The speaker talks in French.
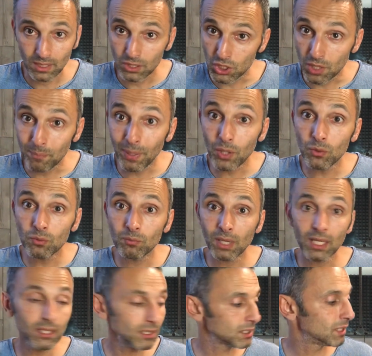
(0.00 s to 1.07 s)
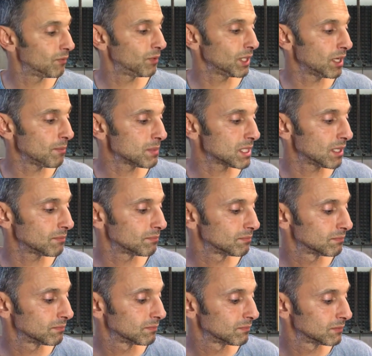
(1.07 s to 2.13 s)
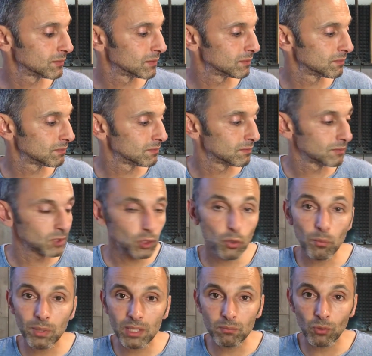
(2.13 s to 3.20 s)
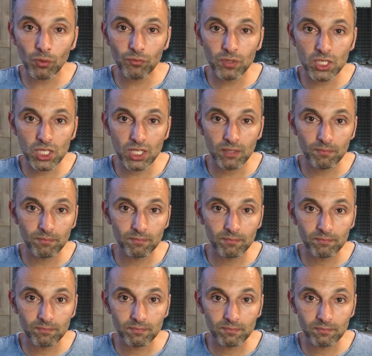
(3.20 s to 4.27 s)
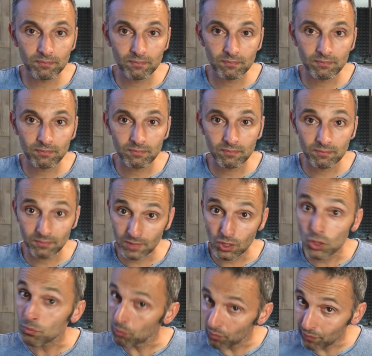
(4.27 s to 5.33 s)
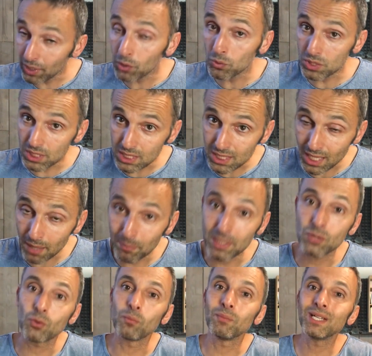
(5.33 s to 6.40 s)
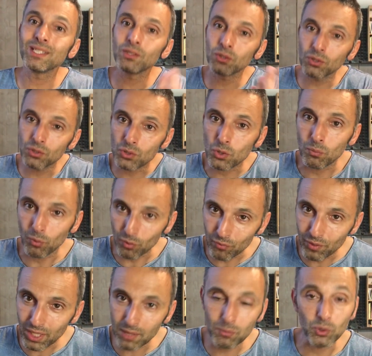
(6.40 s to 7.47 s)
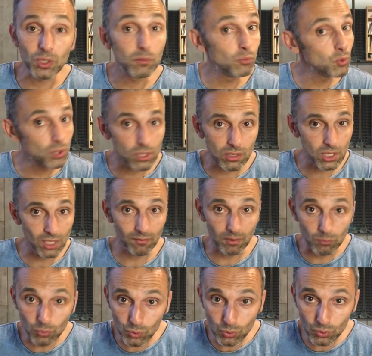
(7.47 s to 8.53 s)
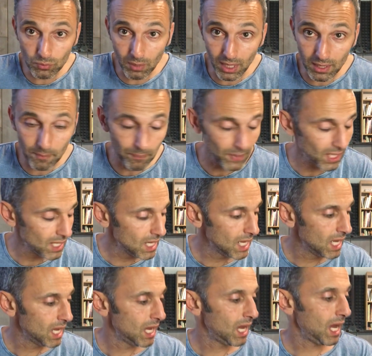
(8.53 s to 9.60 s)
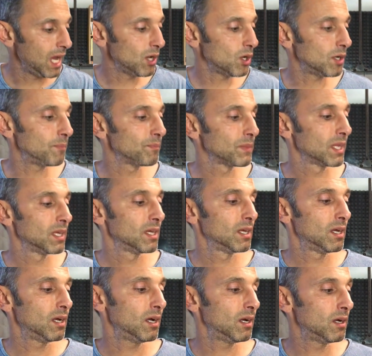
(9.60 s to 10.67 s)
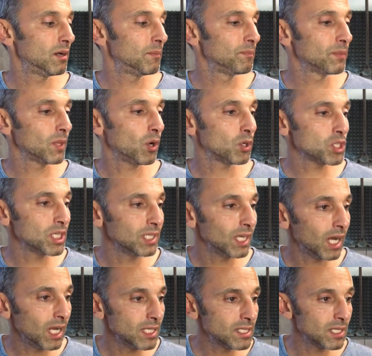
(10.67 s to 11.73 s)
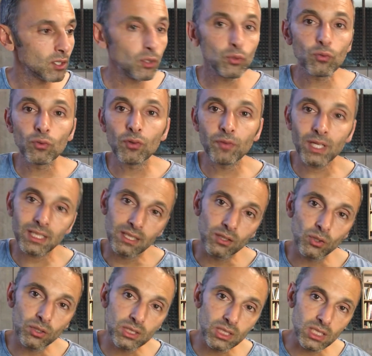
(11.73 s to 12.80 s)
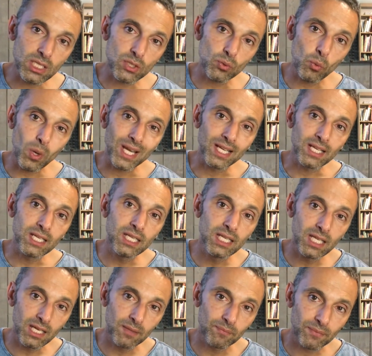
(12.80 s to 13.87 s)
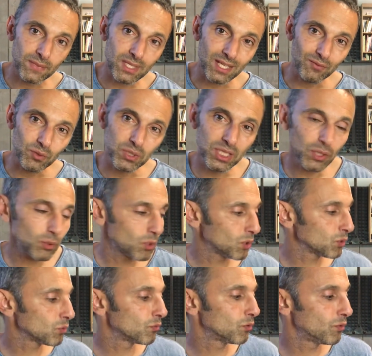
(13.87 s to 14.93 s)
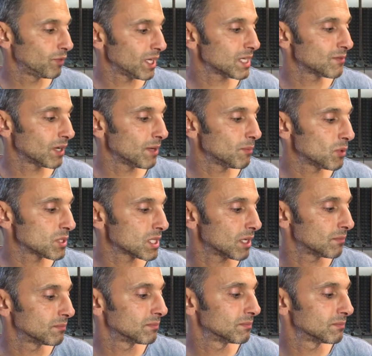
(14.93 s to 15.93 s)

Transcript: J'ai pas une main qui fait comme ça, complètement figée. Je peux faire aussi ça, parce que maintenant, je peux le faire, mais au début, j'avais beaucoup de mal. Alors, euh, en général, c'est quand on veut faire des notes qui sont liées. Ça veut dire quand on veut faire vraiment ça.